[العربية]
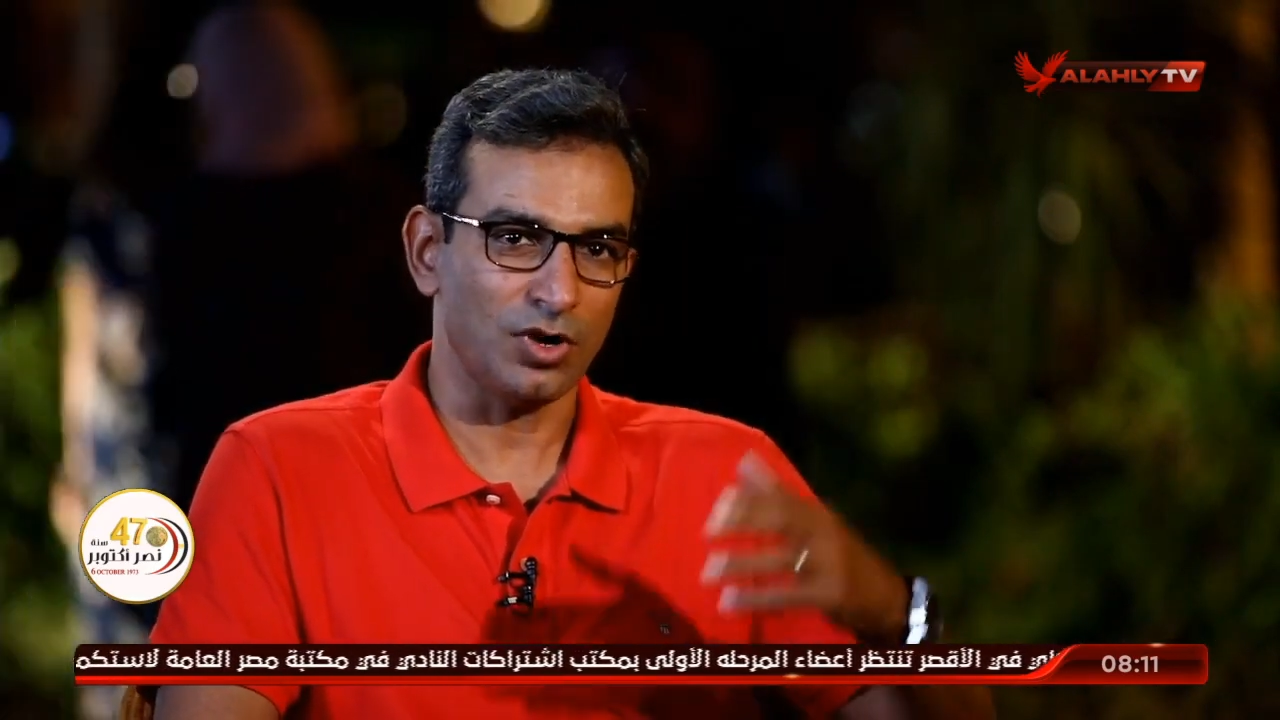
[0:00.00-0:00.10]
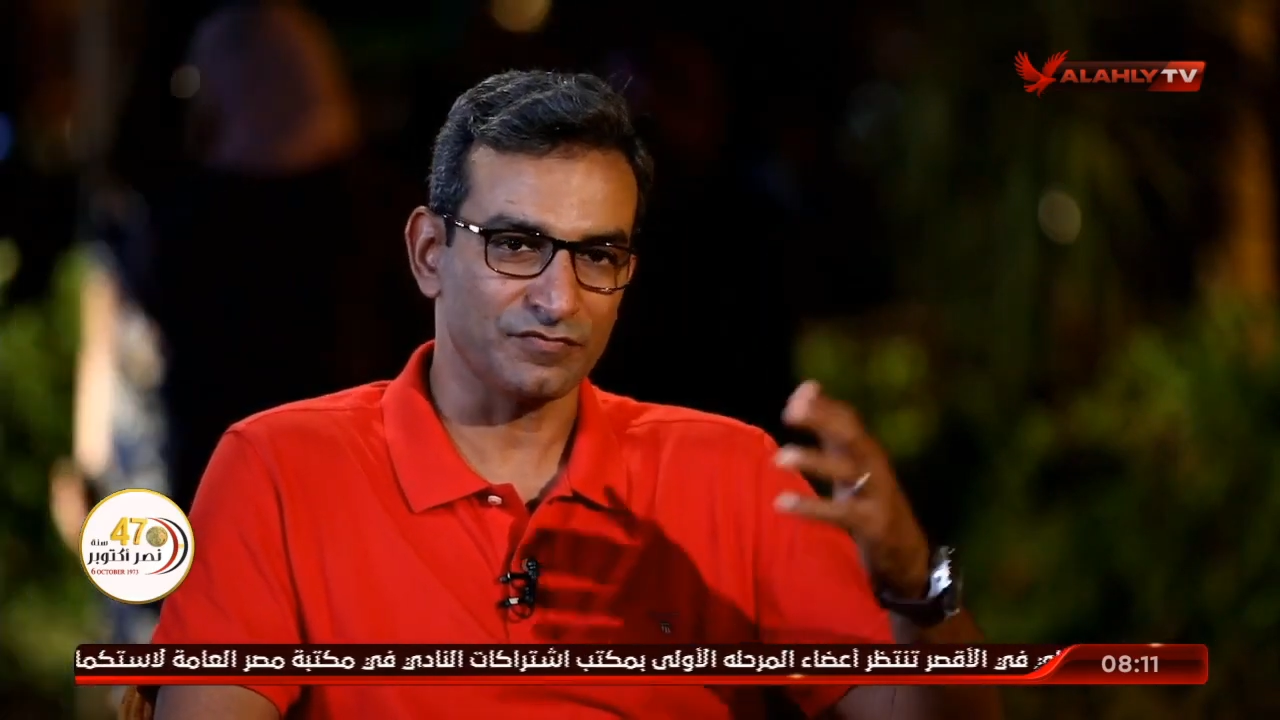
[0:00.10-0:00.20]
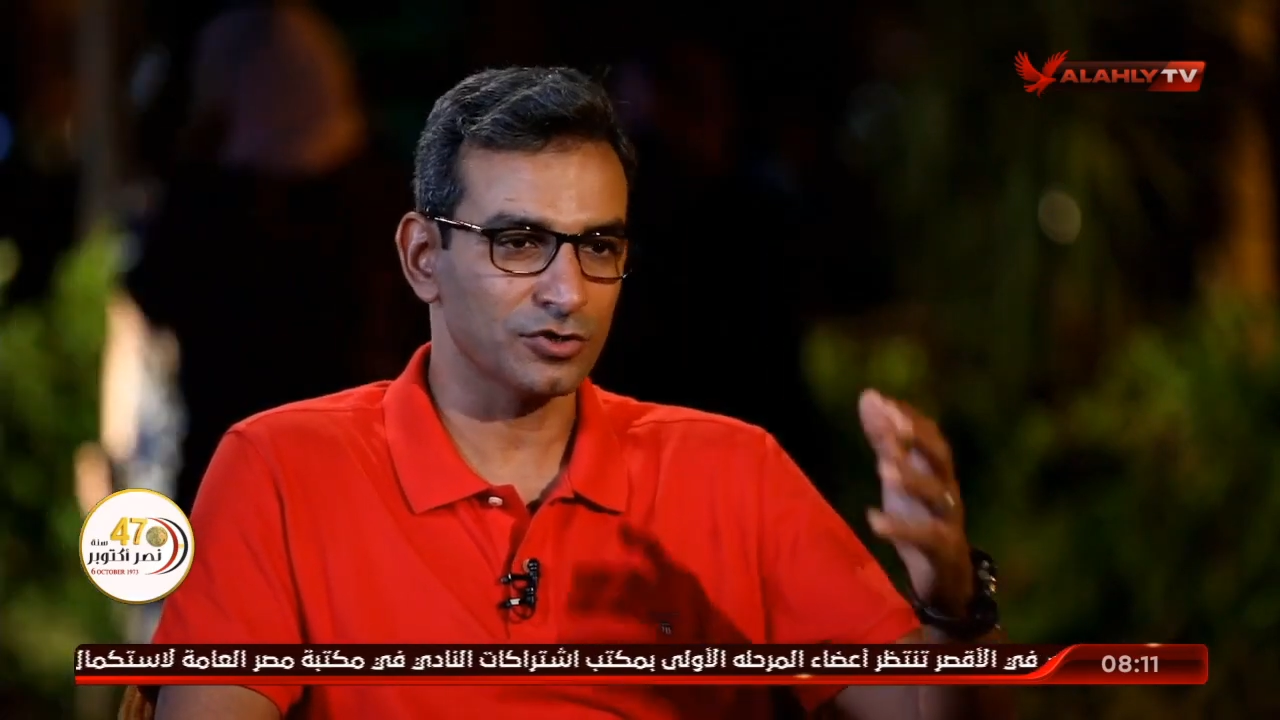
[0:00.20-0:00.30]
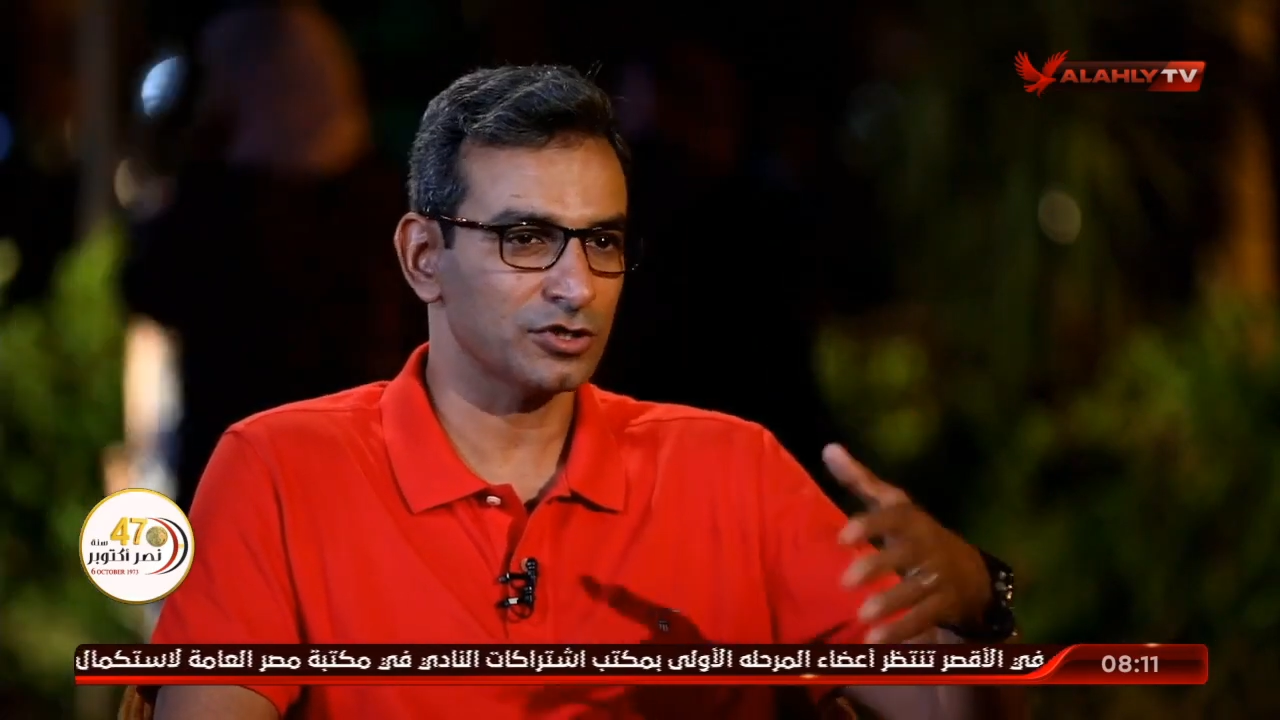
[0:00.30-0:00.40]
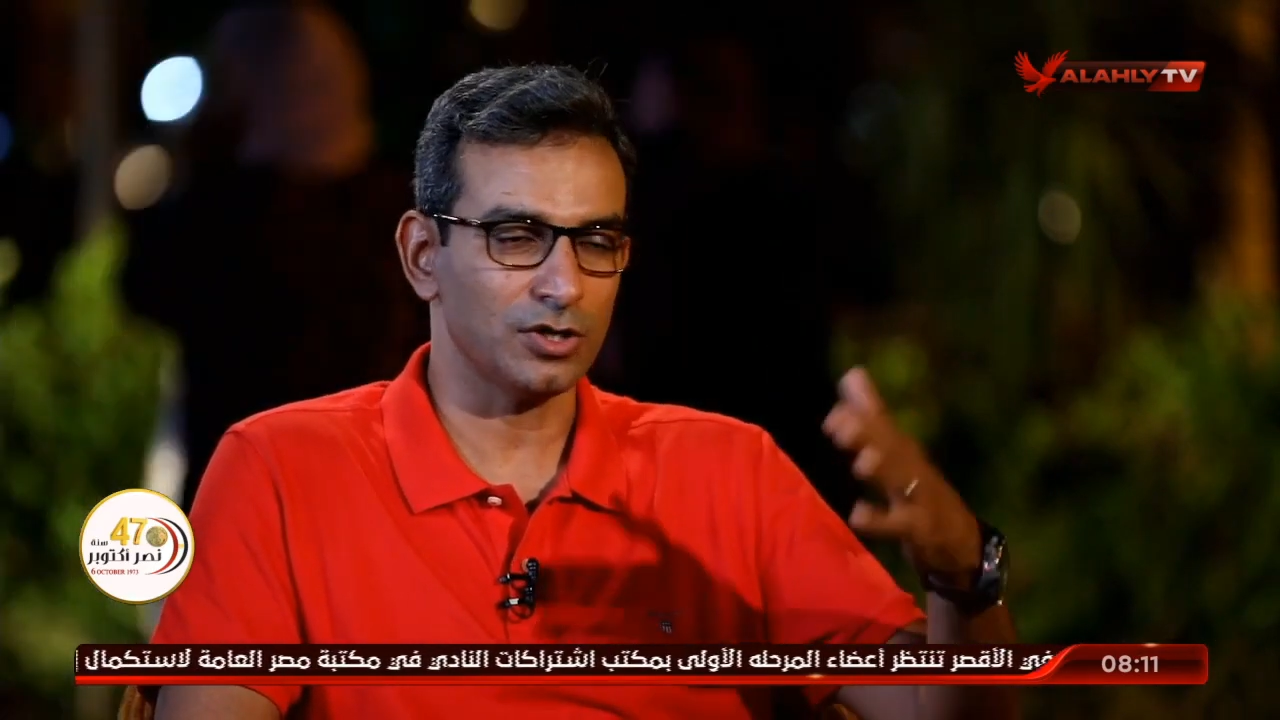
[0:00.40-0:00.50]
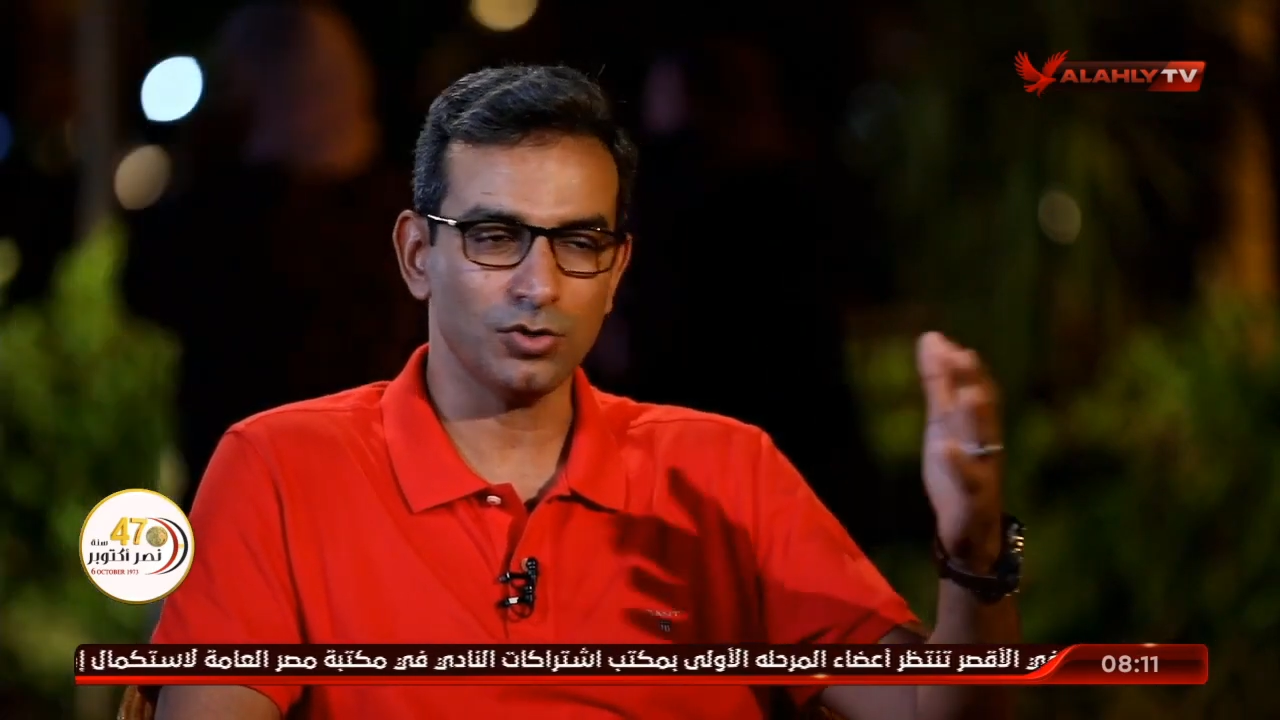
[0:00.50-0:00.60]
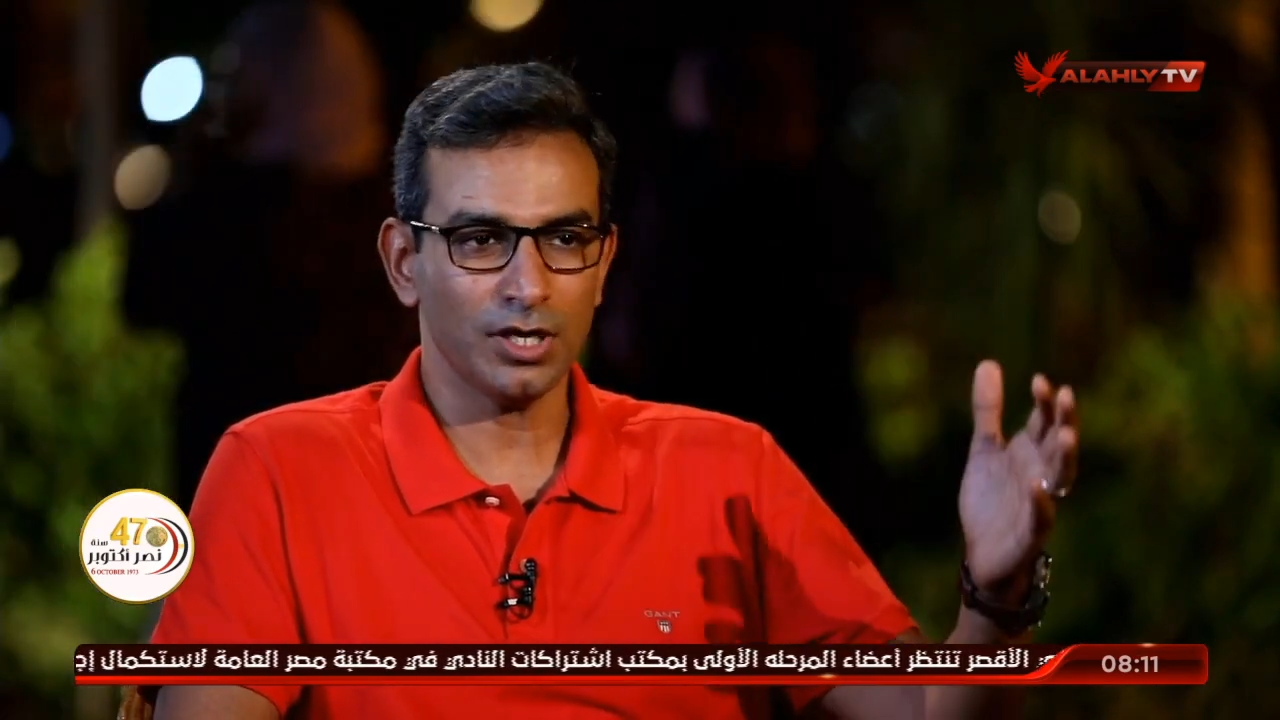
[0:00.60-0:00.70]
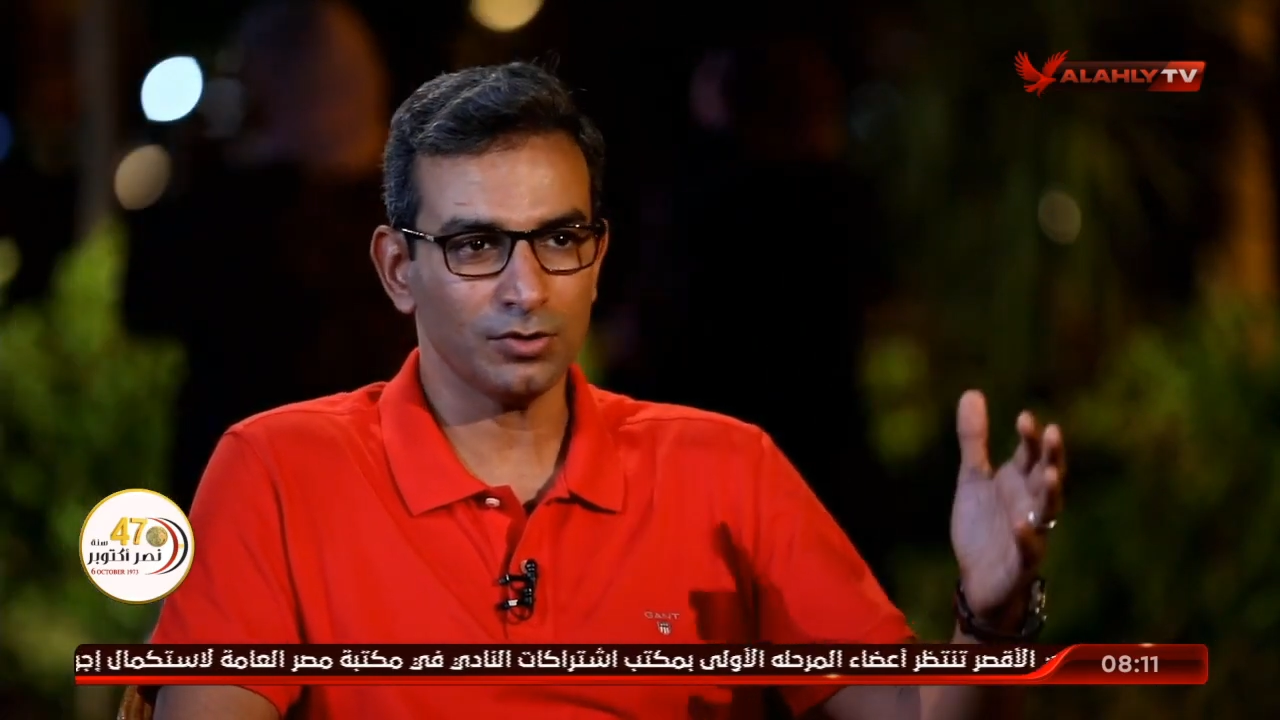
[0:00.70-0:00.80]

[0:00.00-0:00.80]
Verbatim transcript: وافريقيا و